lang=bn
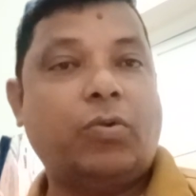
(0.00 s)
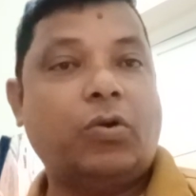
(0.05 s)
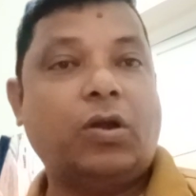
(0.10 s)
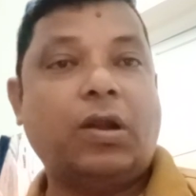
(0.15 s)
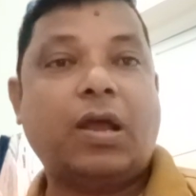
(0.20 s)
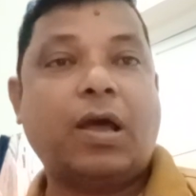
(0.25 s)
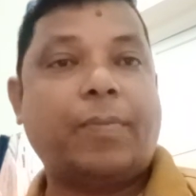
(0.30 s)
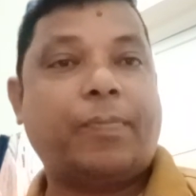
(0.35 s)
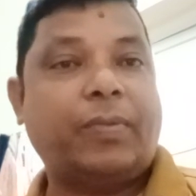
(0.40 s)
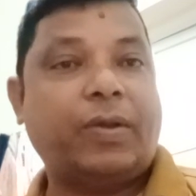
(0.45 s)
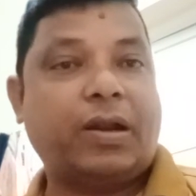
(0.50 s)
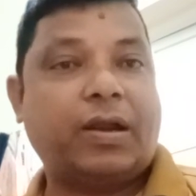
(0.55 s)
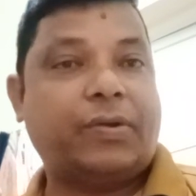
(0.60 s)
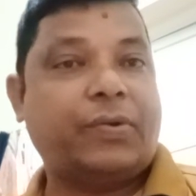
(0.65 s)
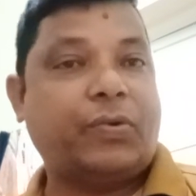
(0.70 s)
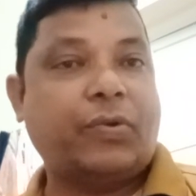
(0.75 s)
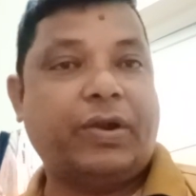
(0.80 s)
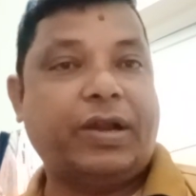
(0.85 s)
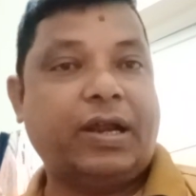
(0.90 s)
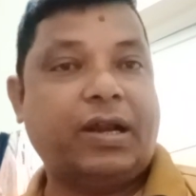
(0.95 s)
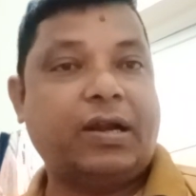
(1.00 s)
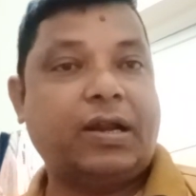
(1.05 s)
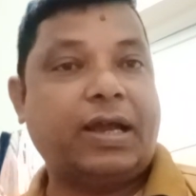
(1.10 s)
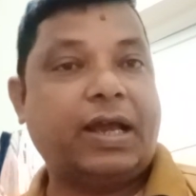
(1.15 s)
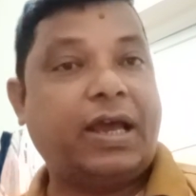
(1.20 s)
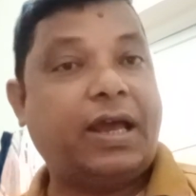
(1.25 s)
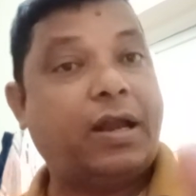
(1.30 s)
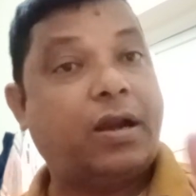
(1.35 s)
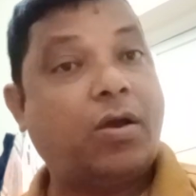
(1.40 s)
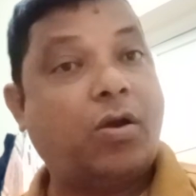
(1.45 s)
অবহেলা আপনারা করিয়েন না
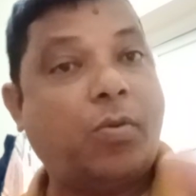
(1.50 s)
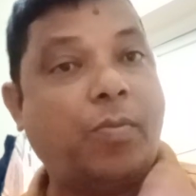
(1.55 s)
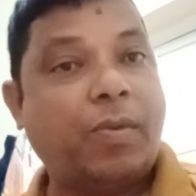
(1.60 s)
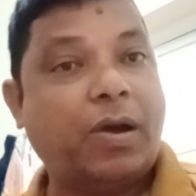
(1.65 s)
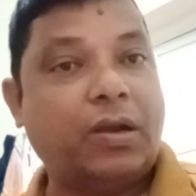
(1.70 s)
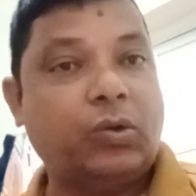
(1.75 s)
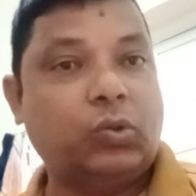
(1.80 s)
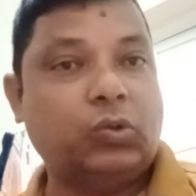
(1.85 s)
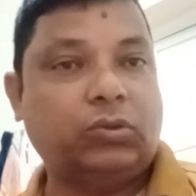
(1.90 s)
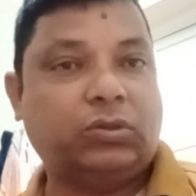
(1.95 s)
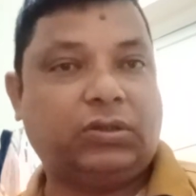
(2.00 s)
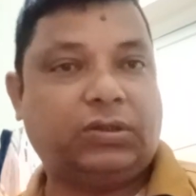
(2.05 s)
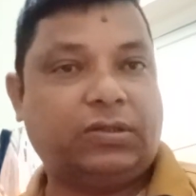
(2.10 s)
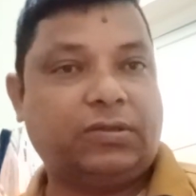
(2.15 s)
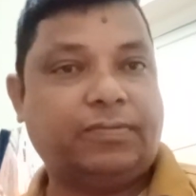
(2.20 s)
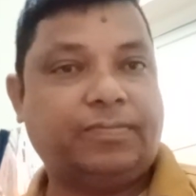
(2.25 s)
এরাও মানুষ